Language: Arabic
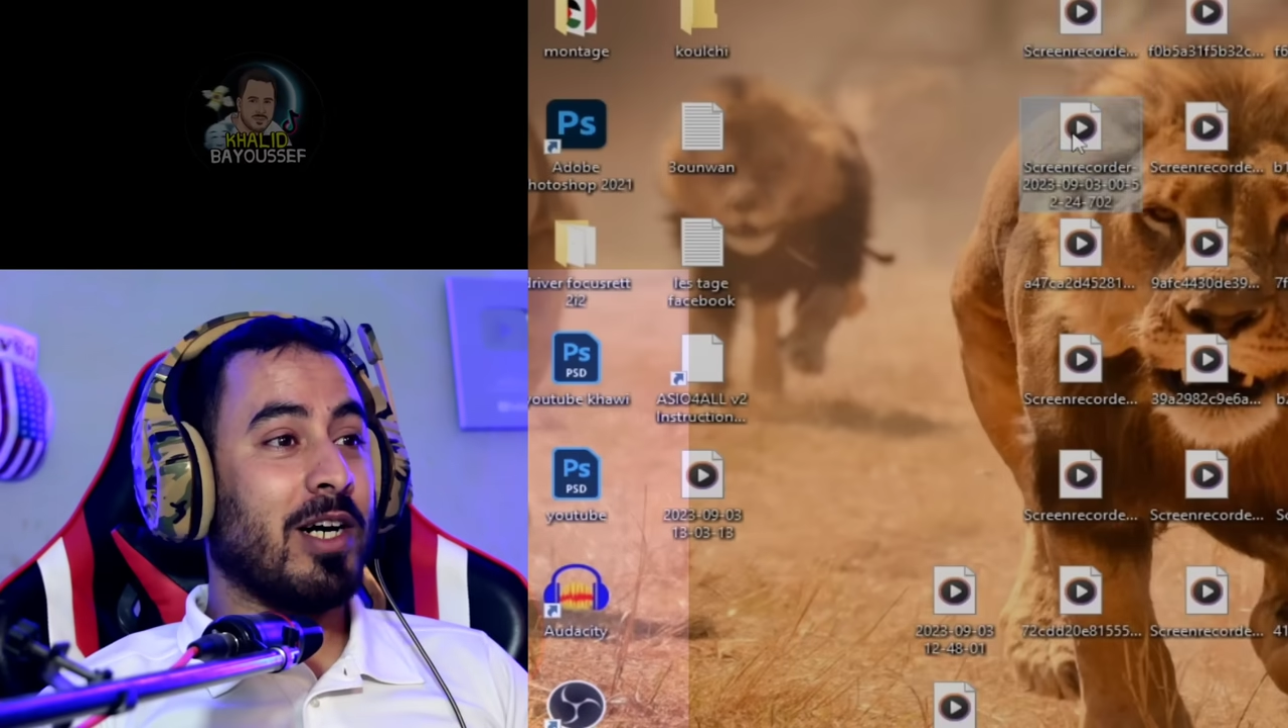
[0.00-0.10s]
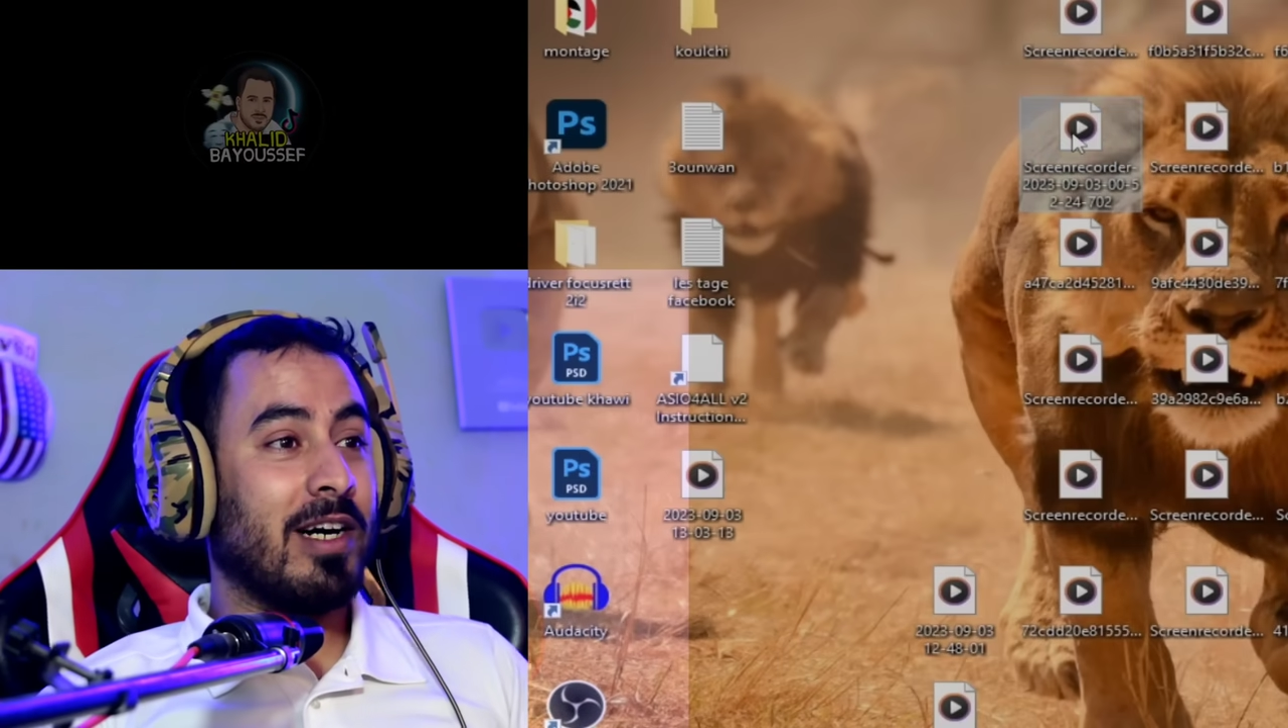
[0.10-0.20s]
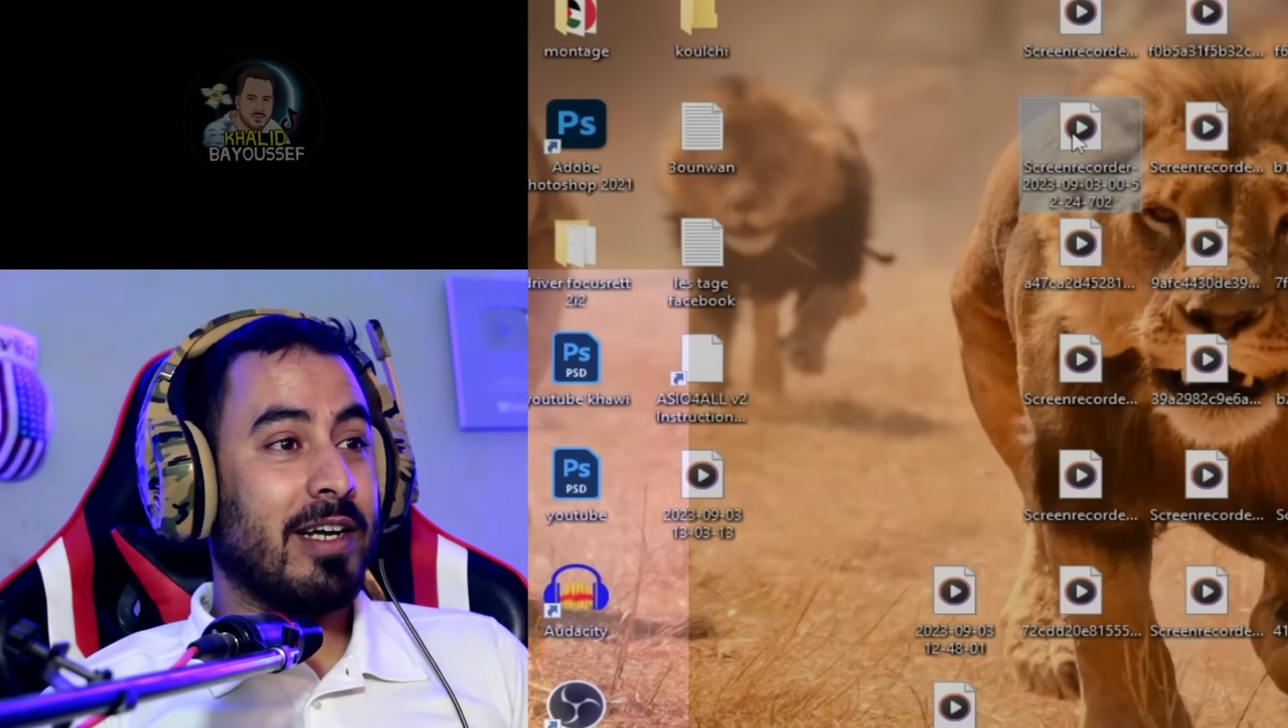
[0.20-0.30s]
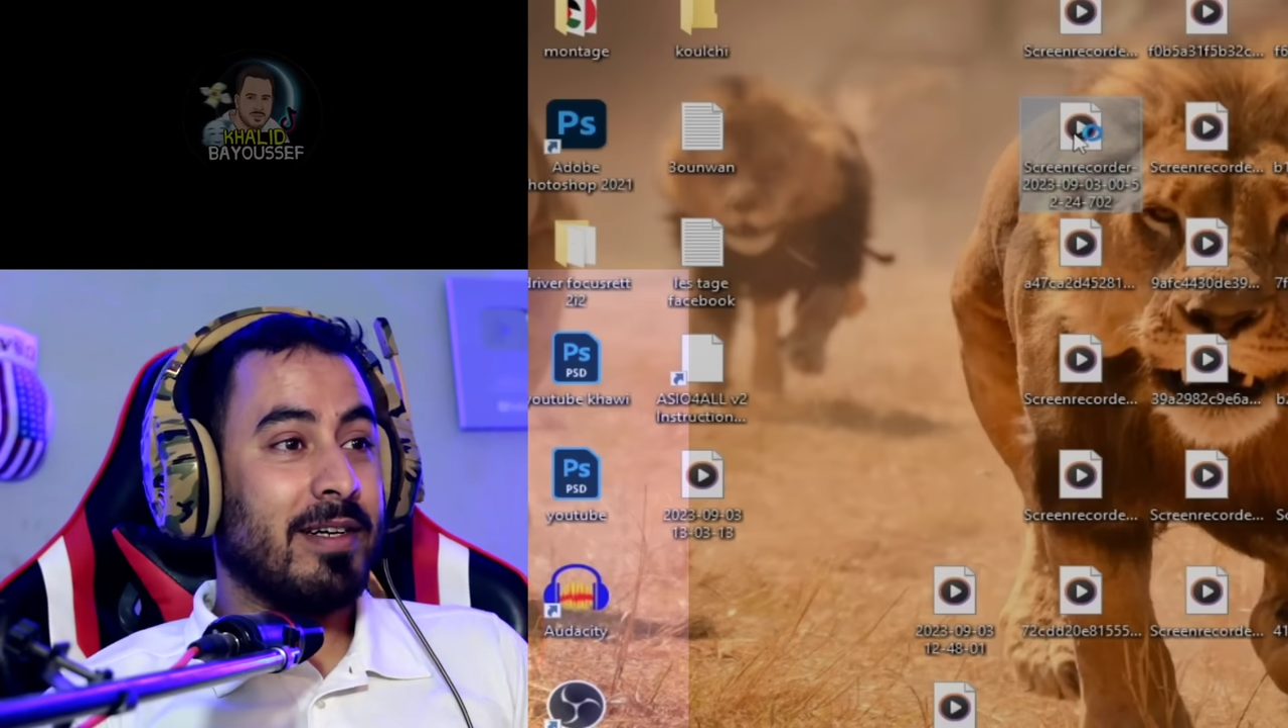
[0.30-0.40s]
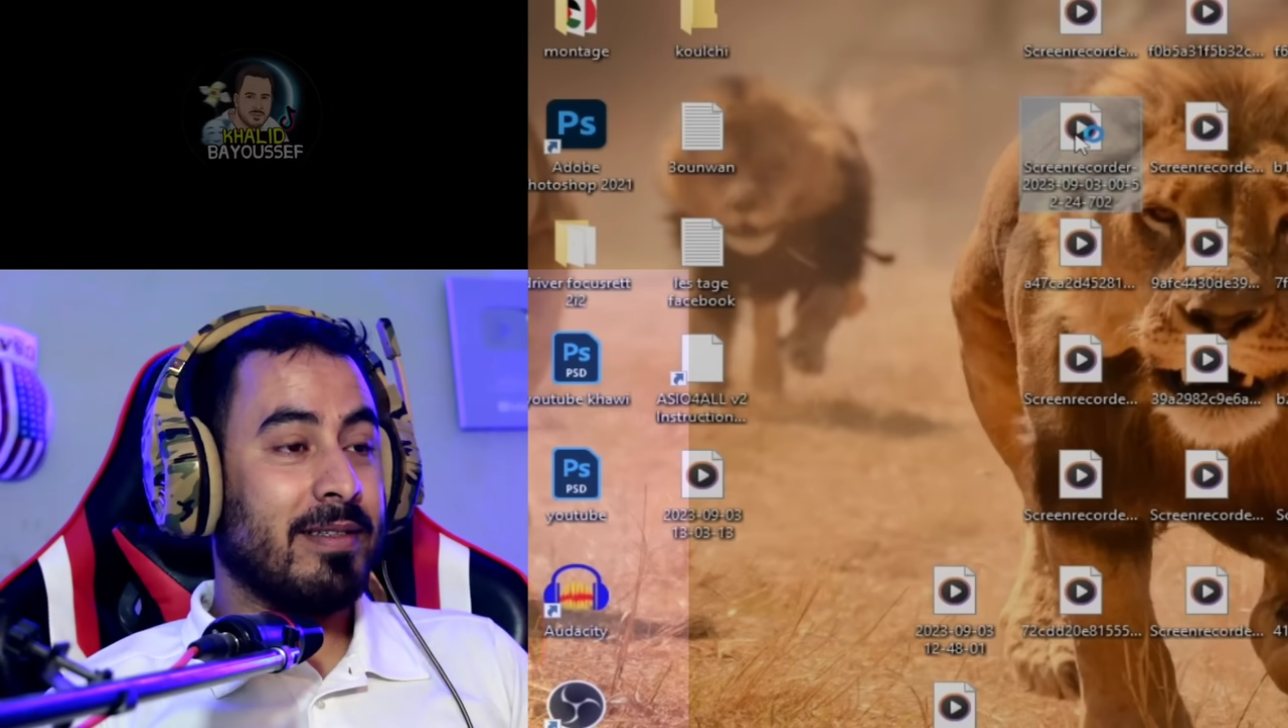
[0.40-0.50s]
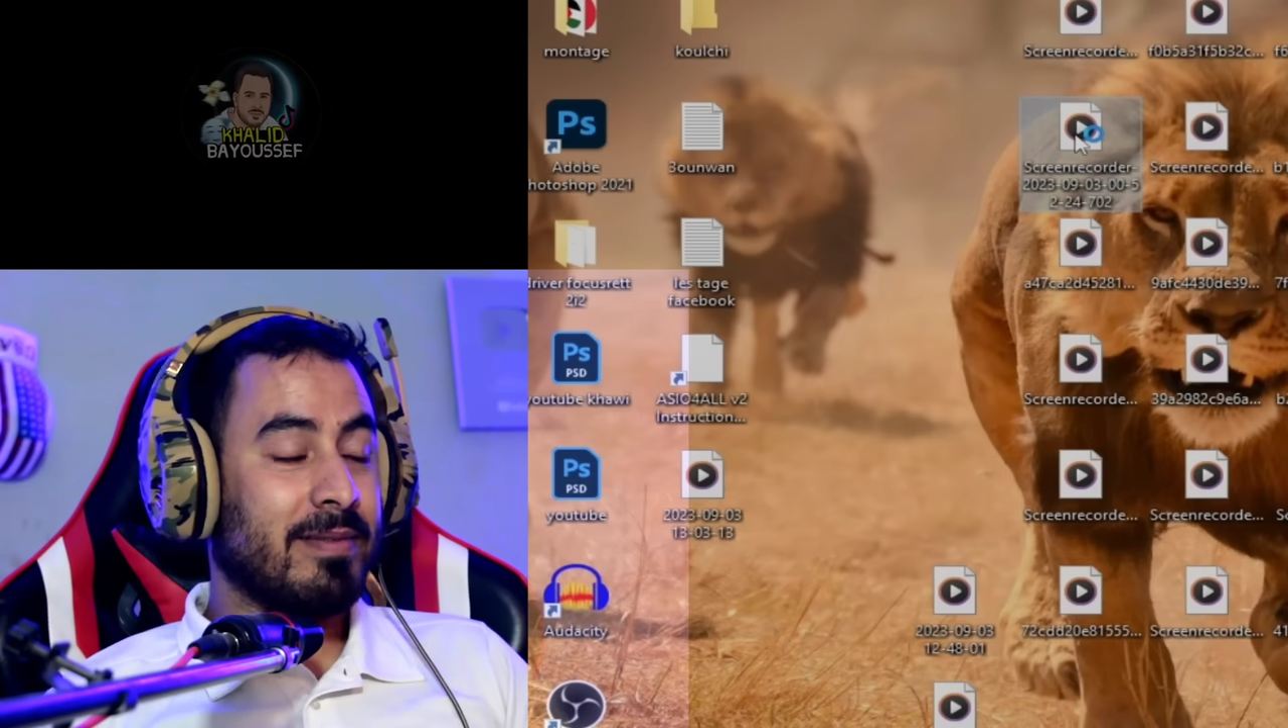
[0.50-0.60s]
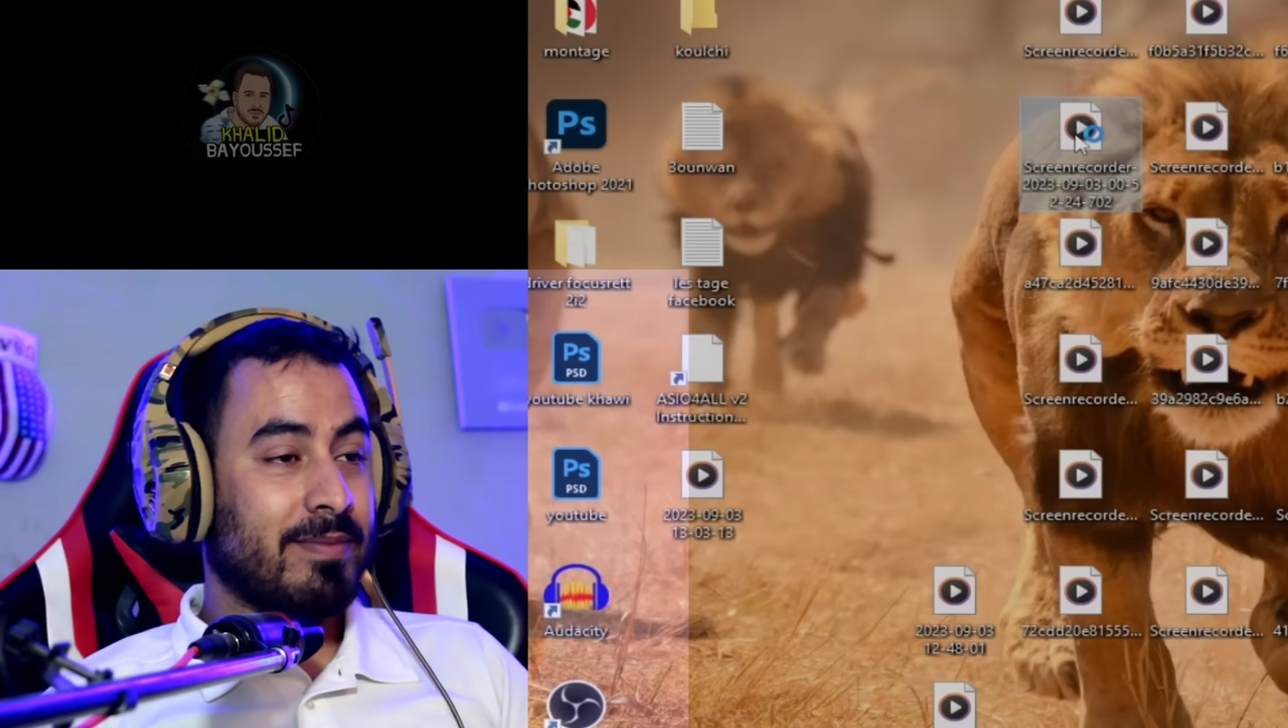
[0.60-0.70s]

اخر